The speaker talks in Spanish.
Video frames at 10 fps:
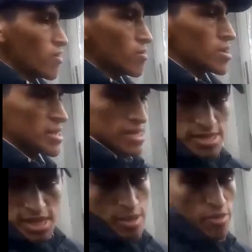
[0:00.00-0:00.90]

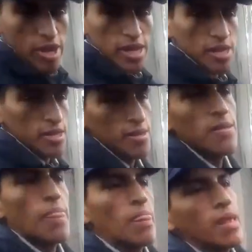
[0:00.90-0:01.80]
Señor, me está utilizando
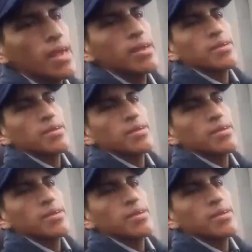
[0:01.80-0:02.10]
la fuerza.